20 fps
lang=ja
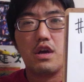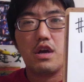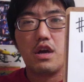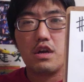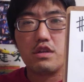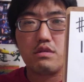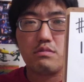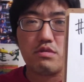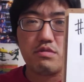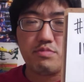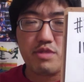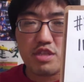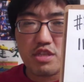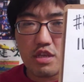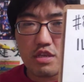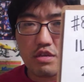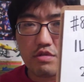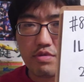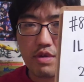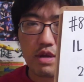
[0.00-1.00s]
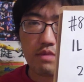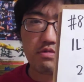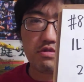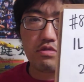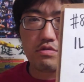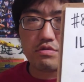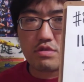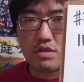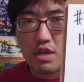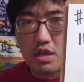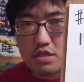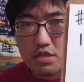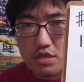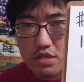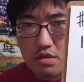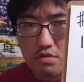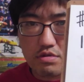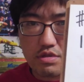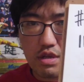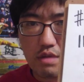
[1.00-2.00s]
はいどうも秘密結社フラム総帥ハ
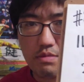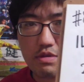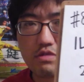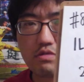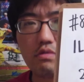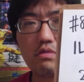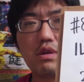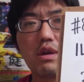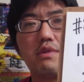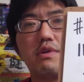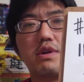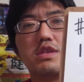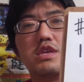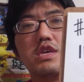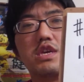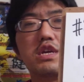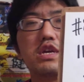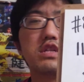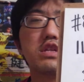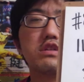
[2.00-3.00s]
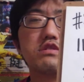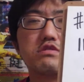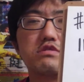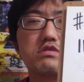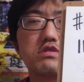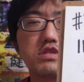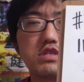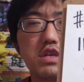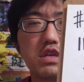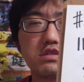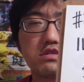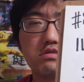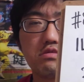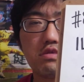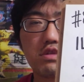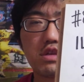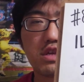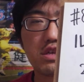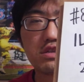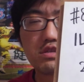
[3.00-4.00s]
でございます今回は新潟11レースの
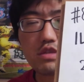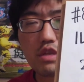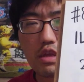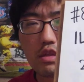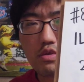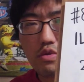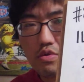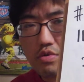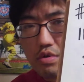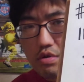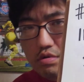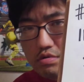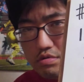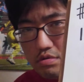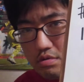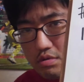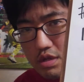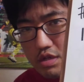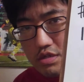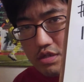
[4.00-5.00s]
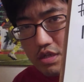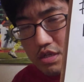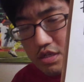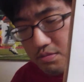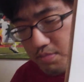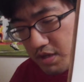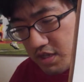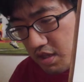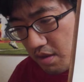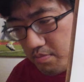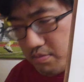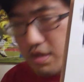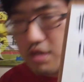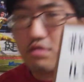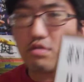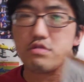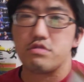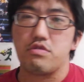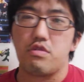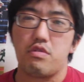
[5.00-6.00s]
リステッド競争ですね芝
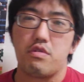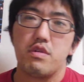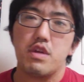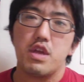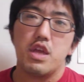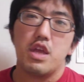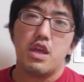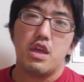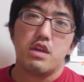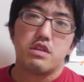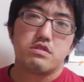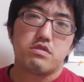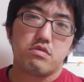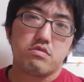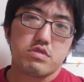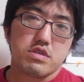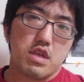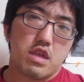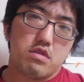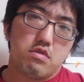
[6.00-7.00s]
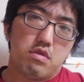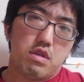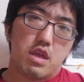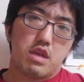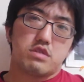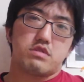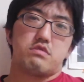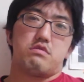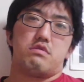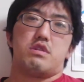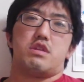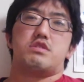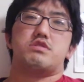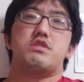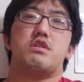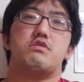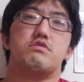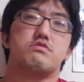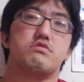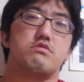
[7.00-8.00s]
1000m の直線のレースをです
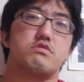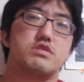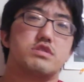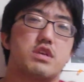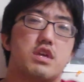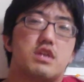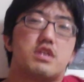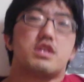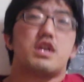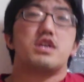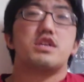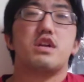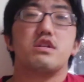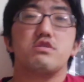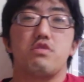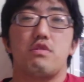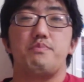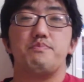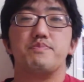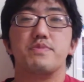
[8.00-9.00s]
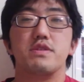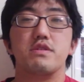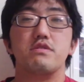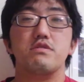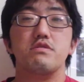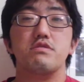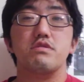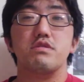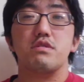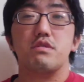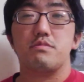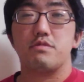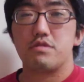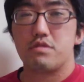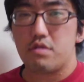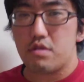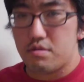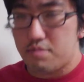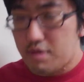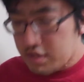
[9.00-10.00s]
ね予想していきたいなというふうに思っ
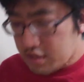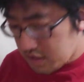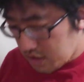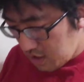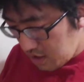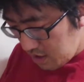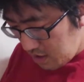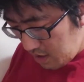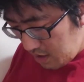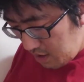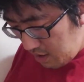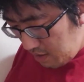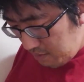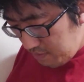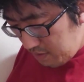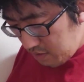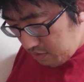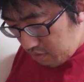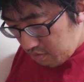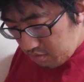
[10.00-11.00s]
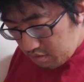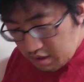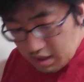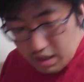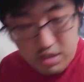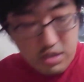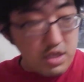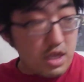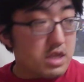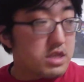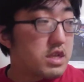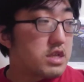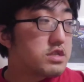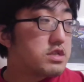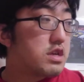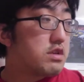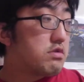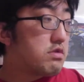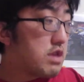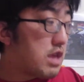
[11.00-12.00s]
ております、まあ、このレースなんです
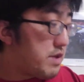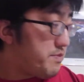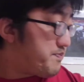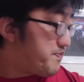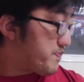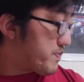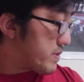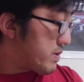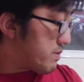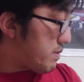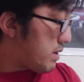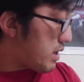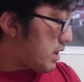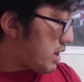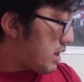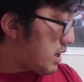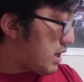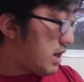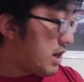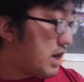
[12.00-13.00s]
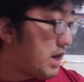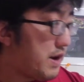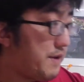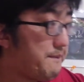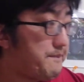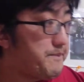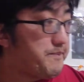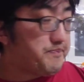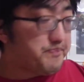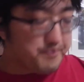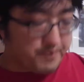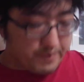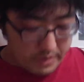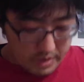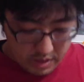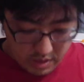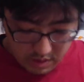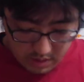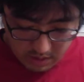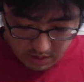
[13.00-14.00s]
けどねまあ
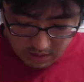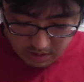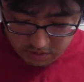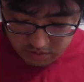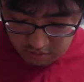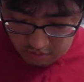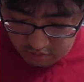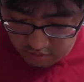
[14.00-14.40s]
土